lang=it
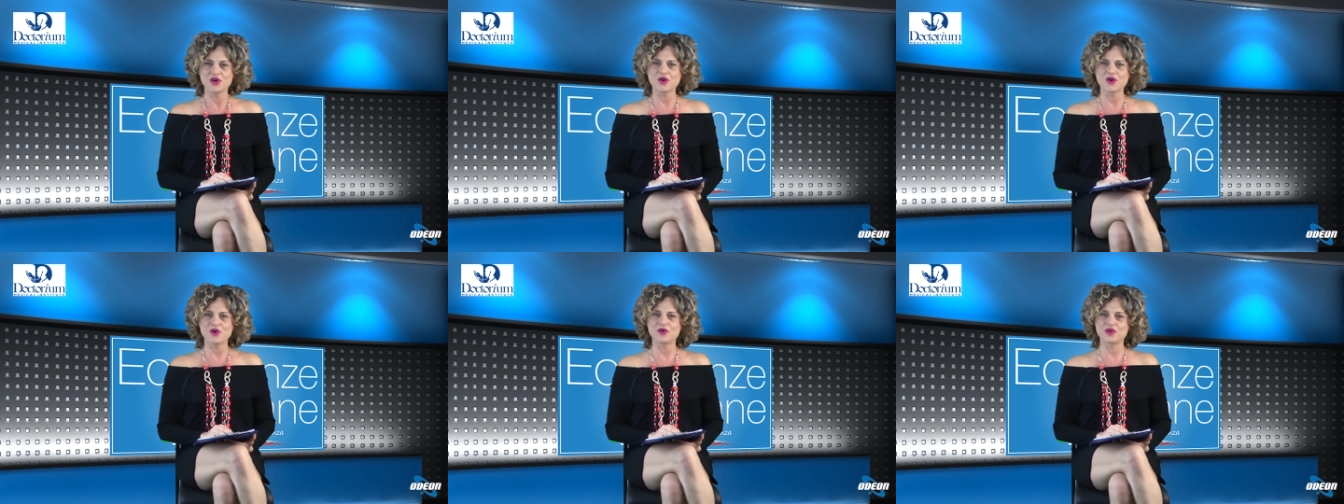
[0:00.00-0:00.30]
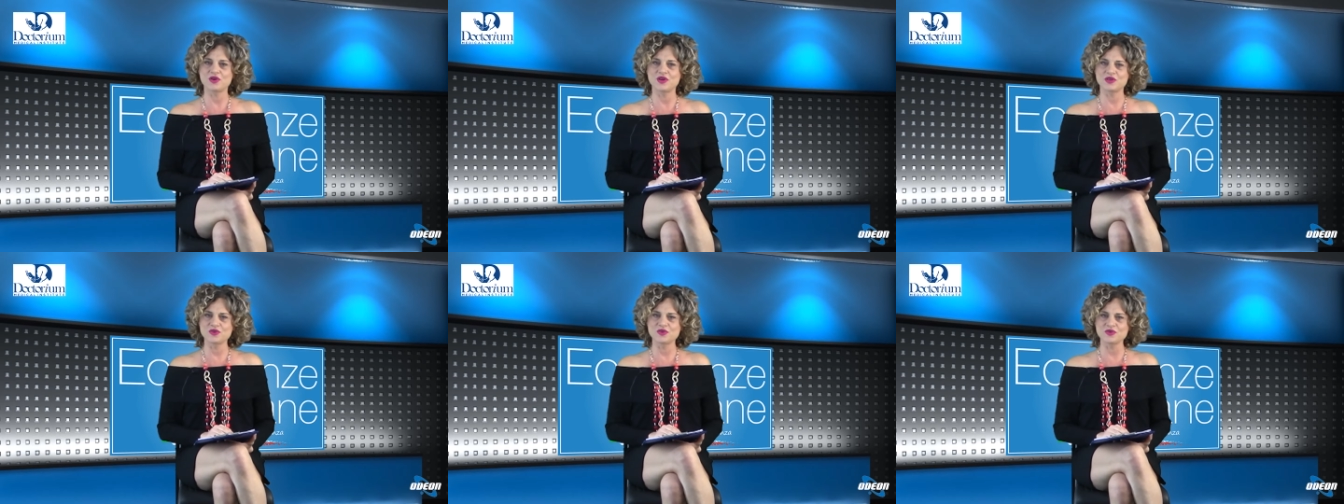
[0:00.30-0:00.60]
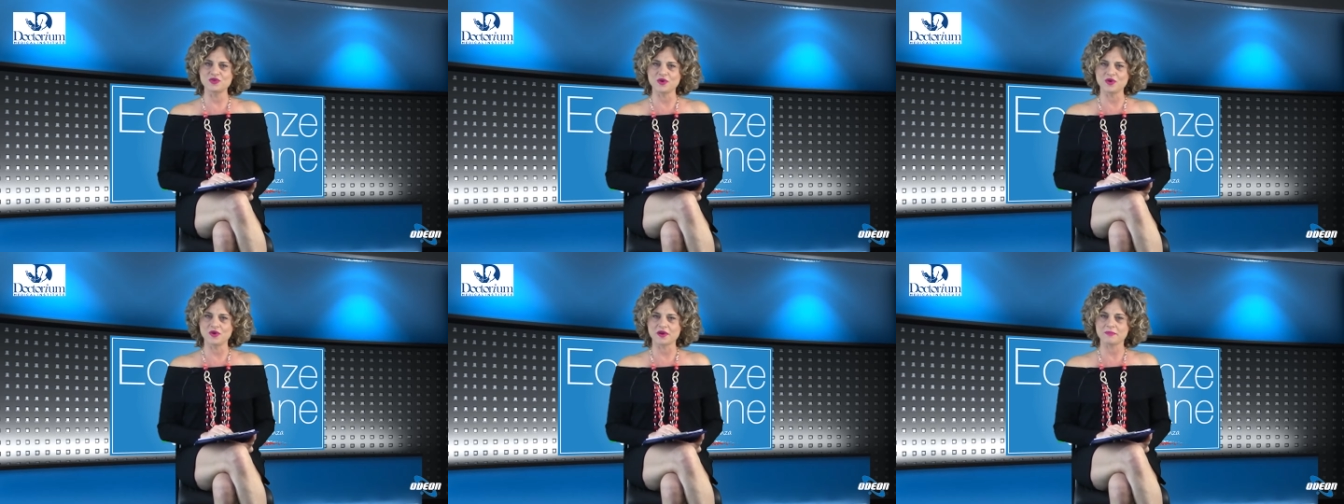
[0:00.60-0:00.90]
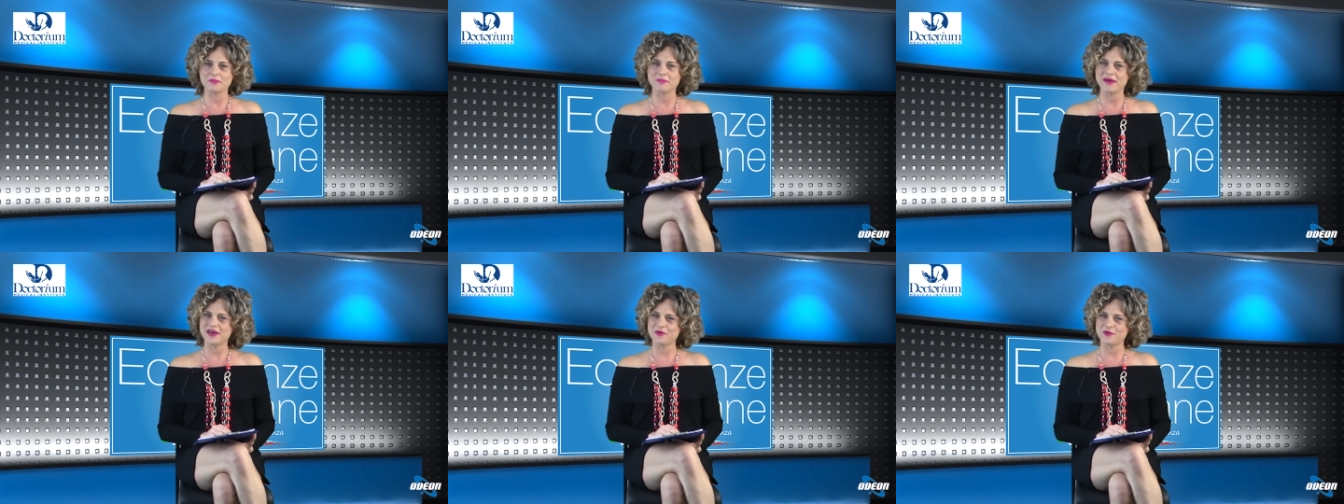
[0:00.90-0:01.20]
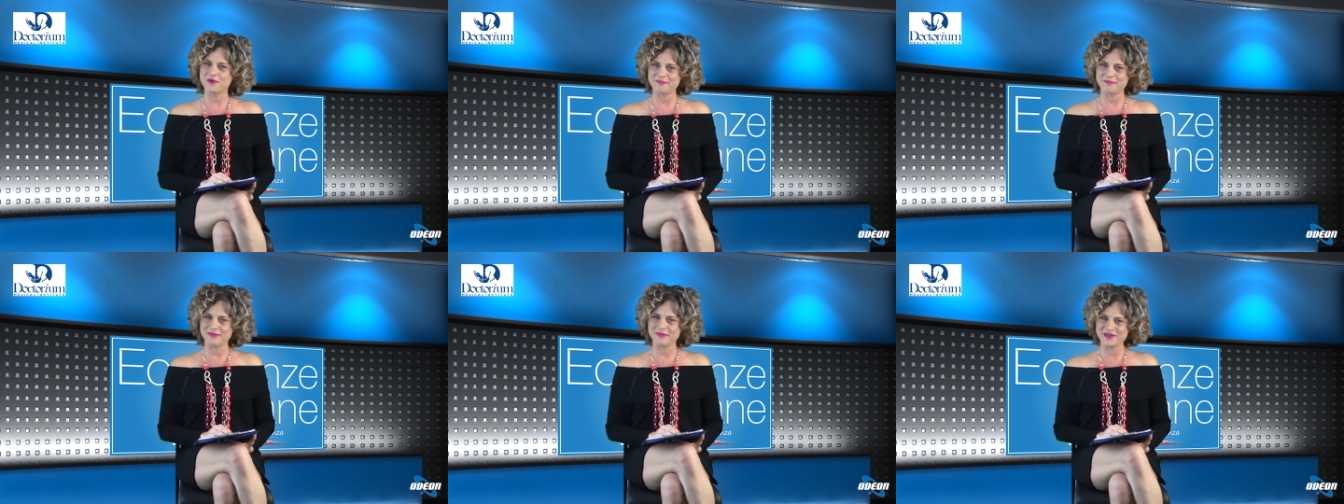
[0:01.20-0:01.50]
con il dottor
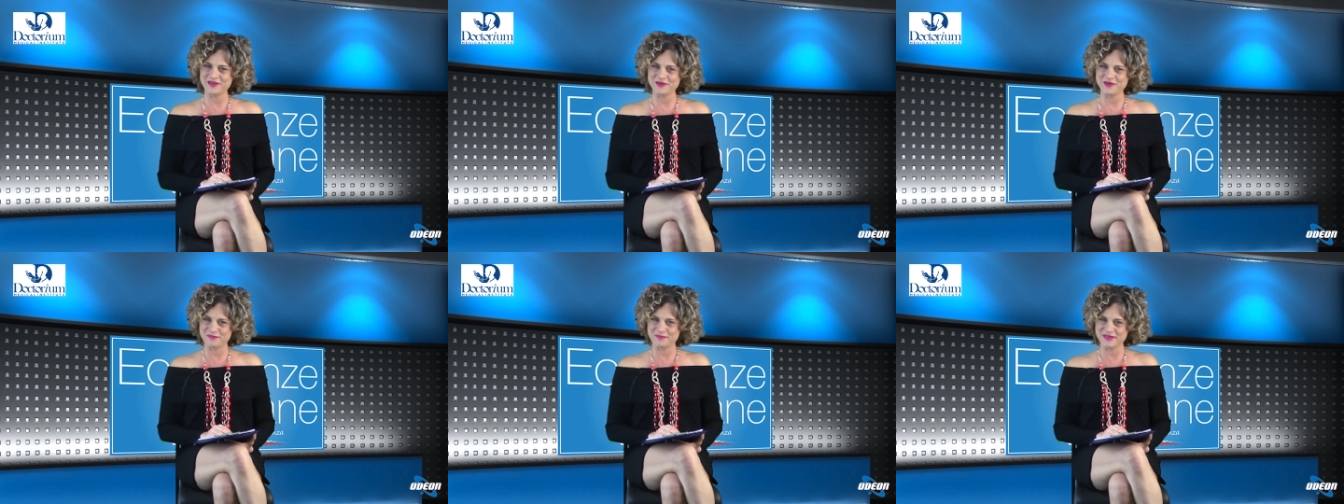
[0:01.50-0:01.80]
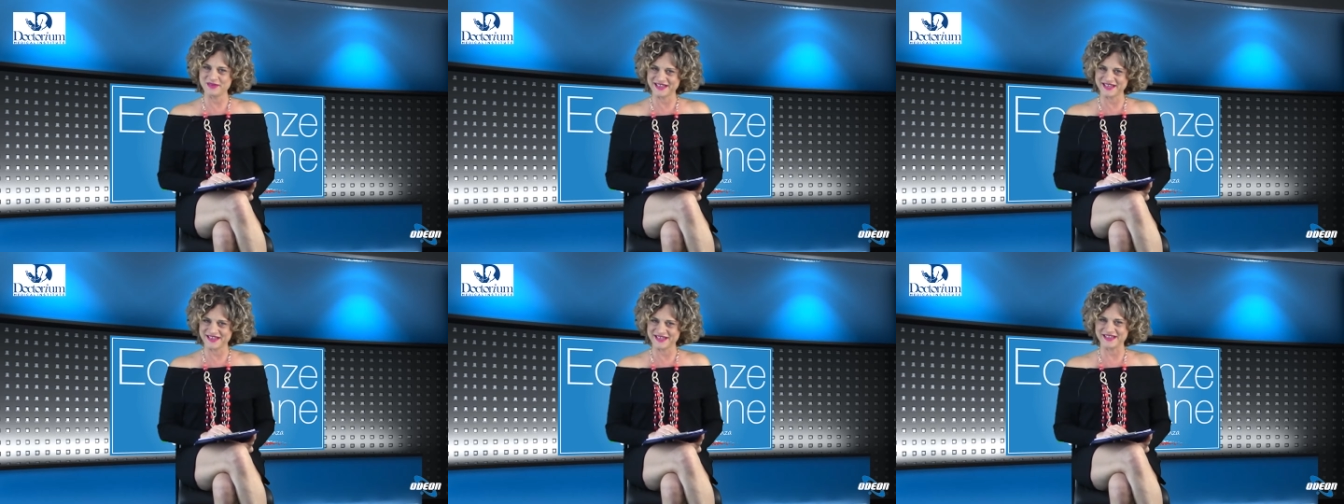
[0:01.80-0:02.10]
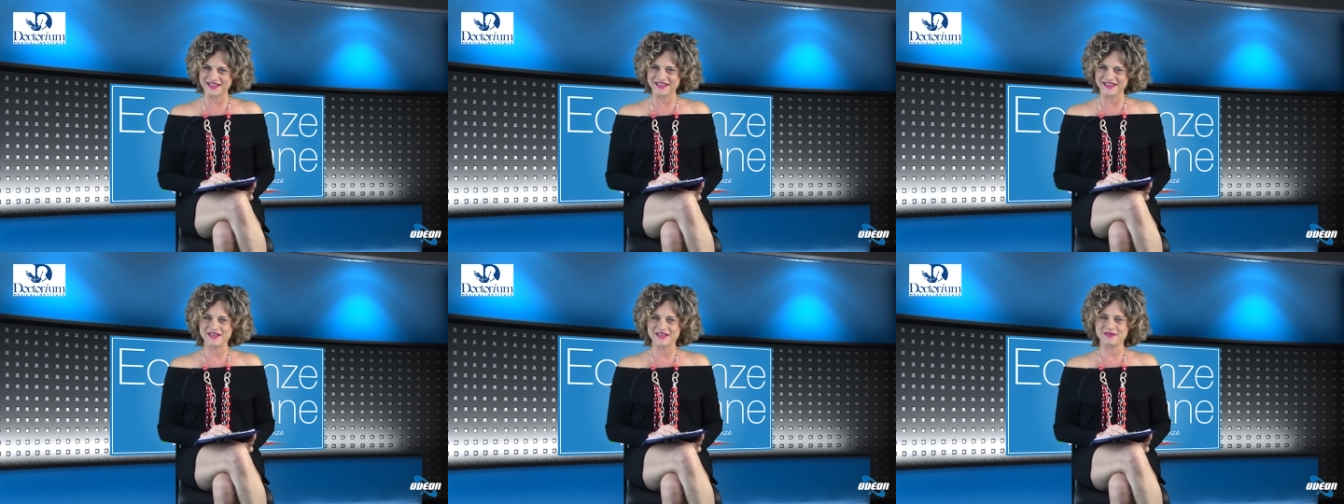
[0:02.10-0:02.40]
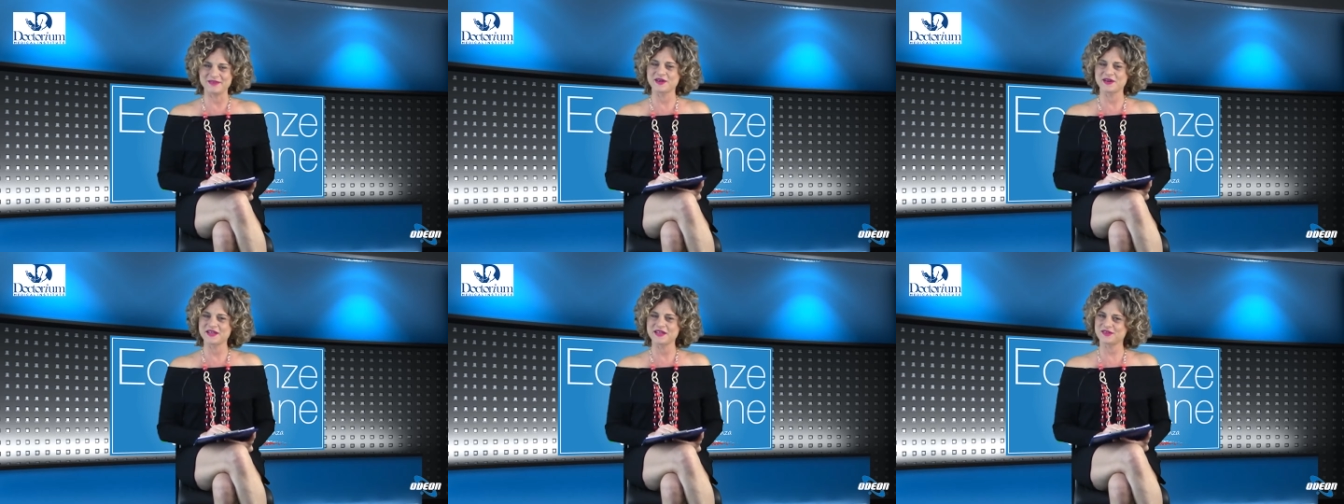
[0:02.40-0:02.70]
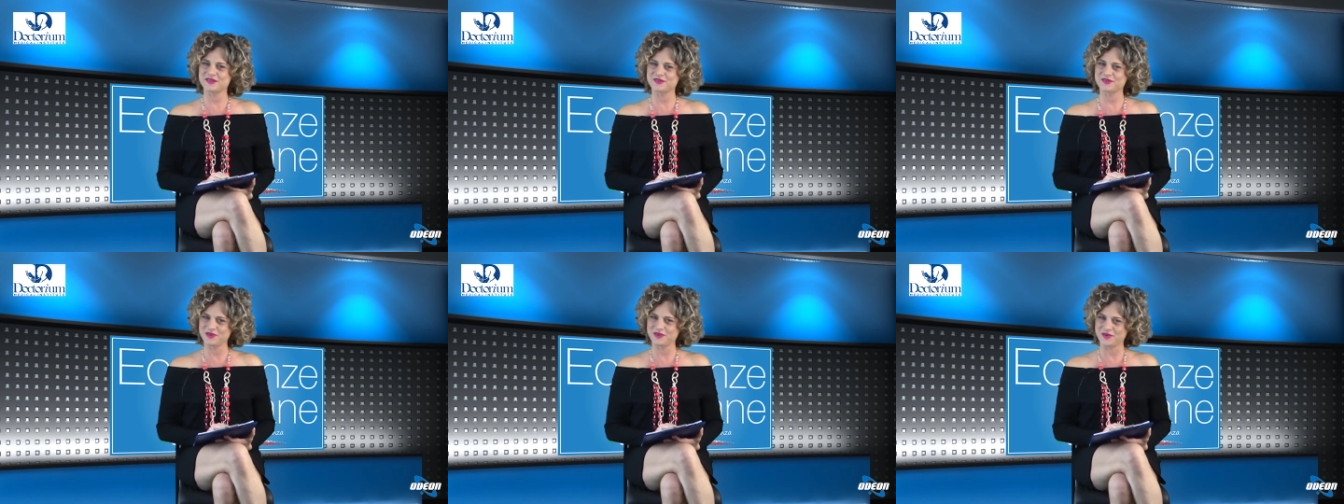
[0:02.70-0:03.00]
Mario Bianchini.
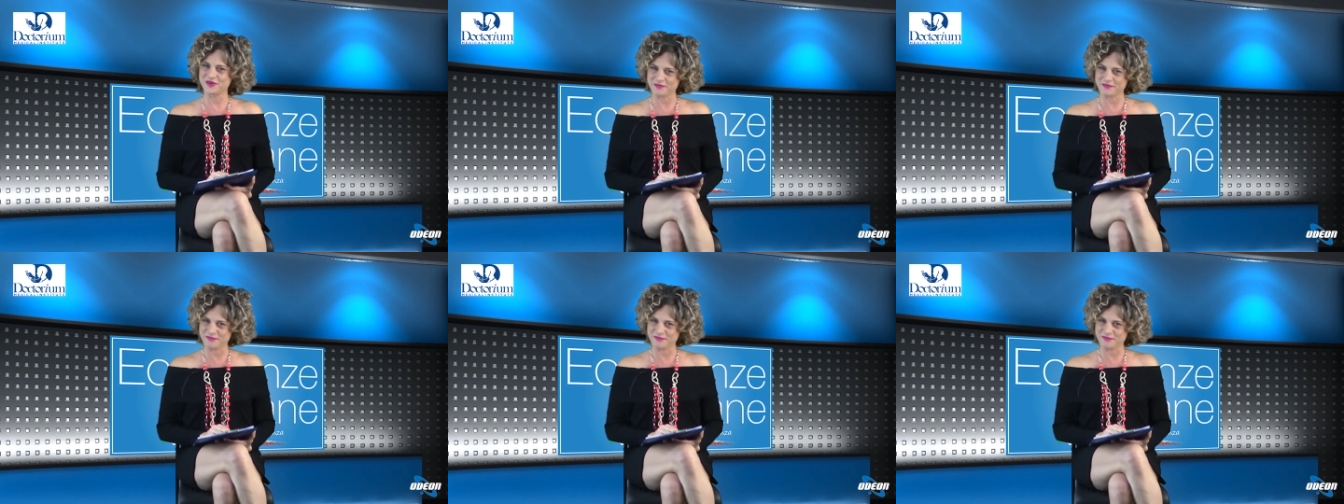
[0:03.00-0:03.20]
Buonasera dottore,